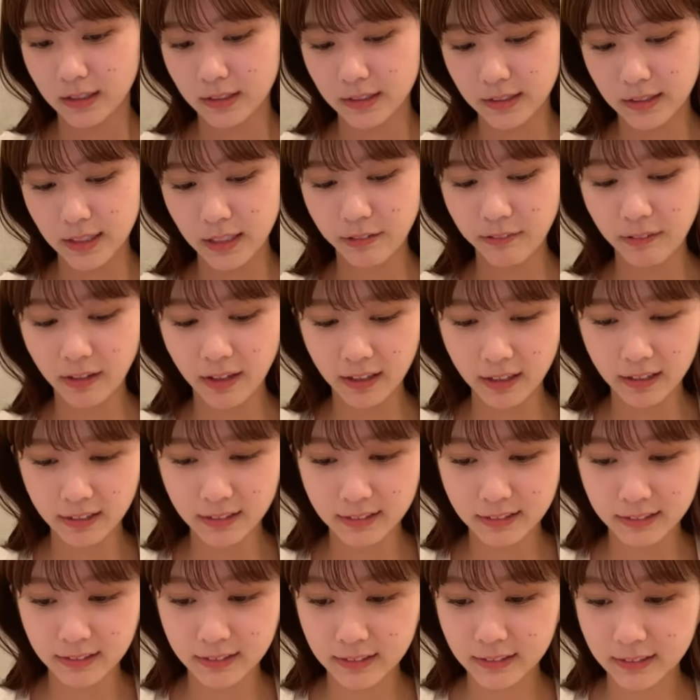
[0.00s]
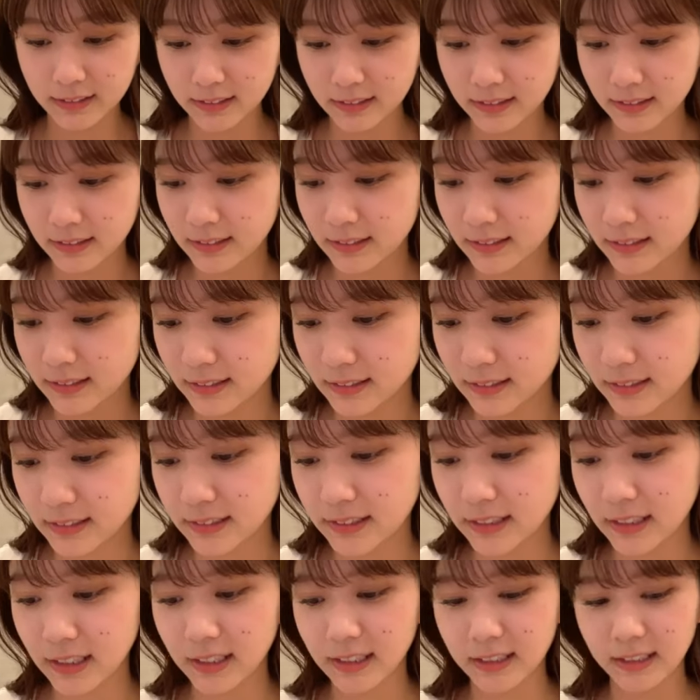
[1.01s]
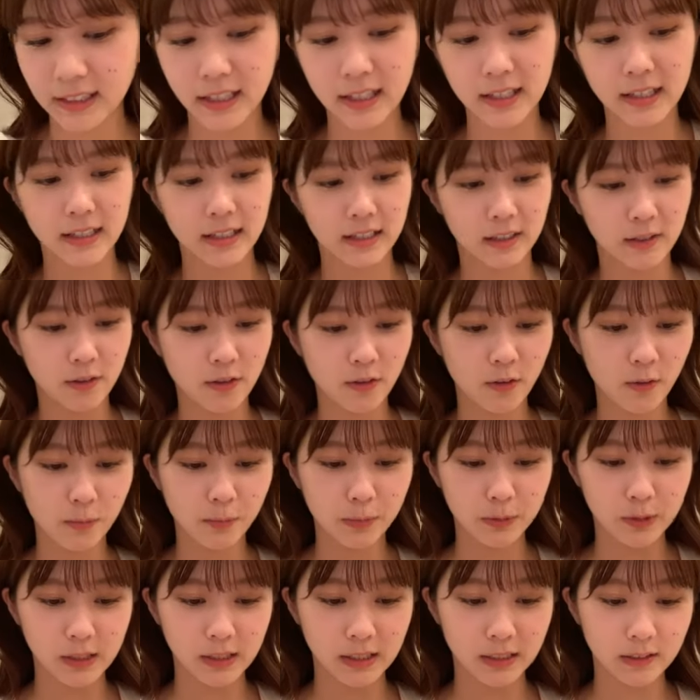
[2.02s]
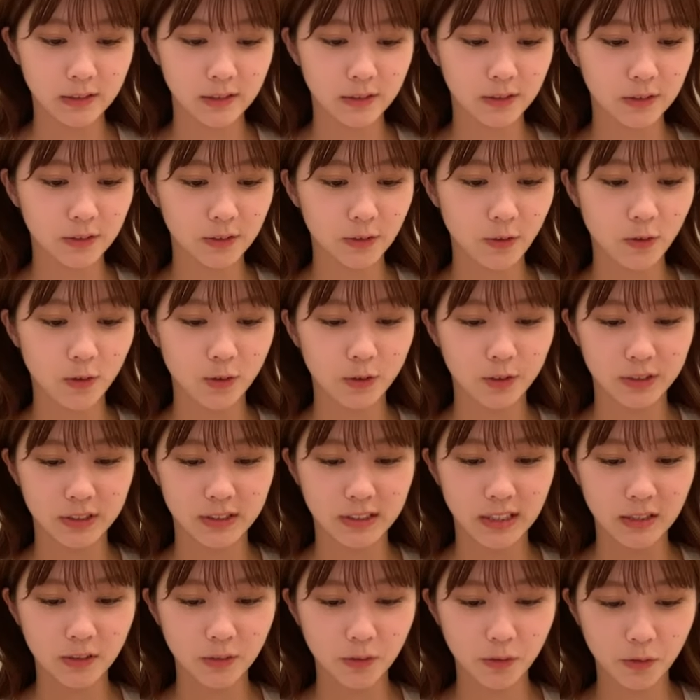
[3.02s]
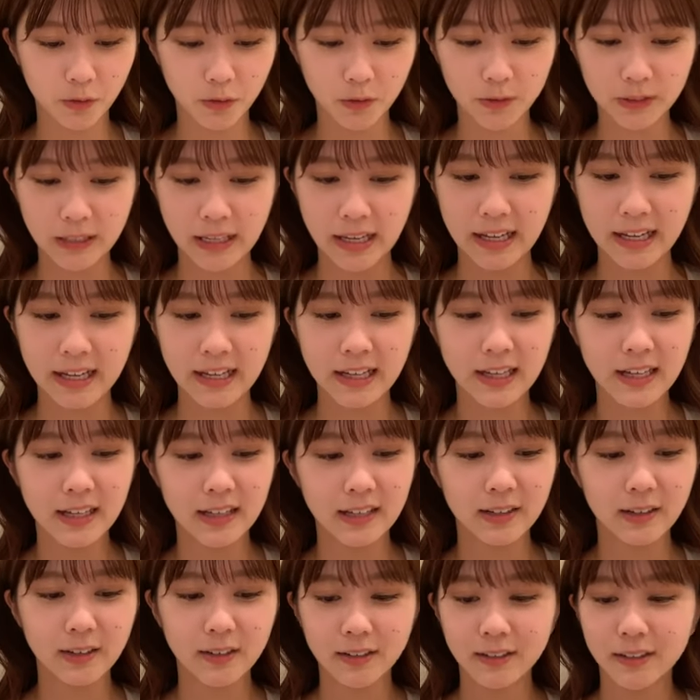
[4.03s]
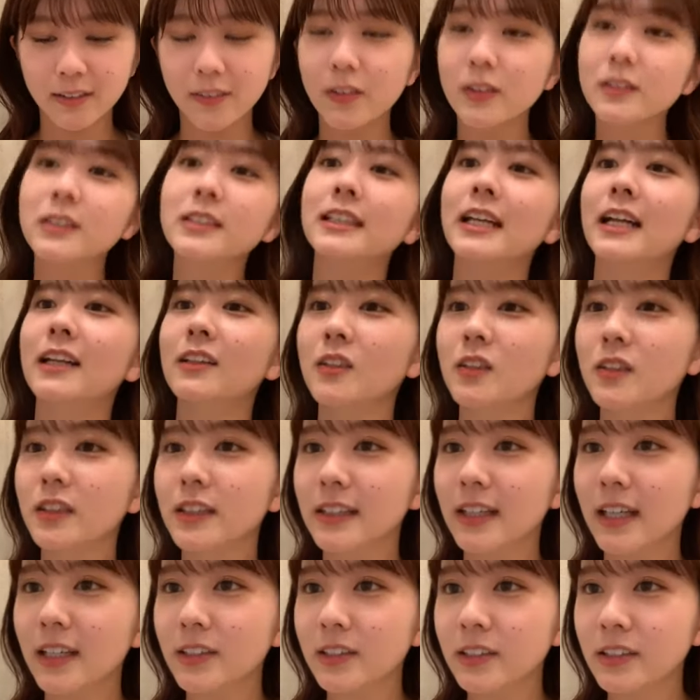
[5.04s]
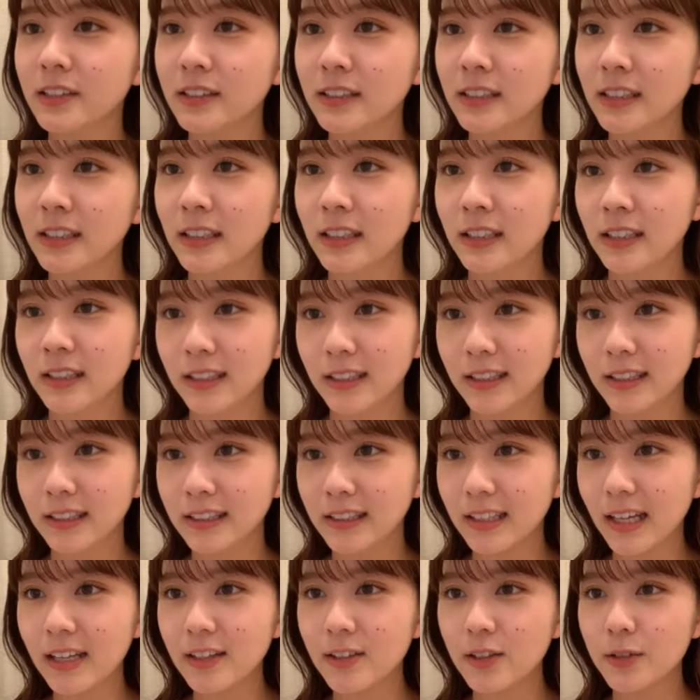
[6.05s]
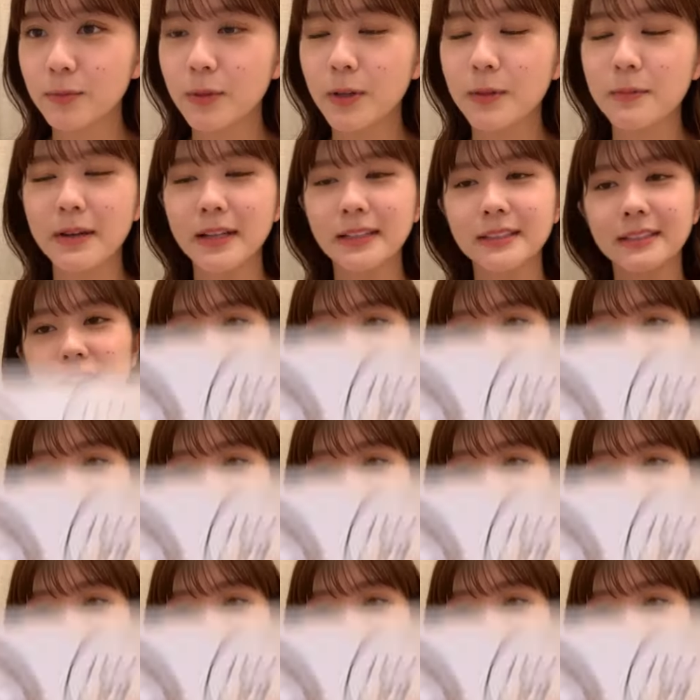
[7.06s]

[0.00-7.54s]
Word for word: ではじゃあねオープニングトークしたところでこちらの企画に行きたいと思います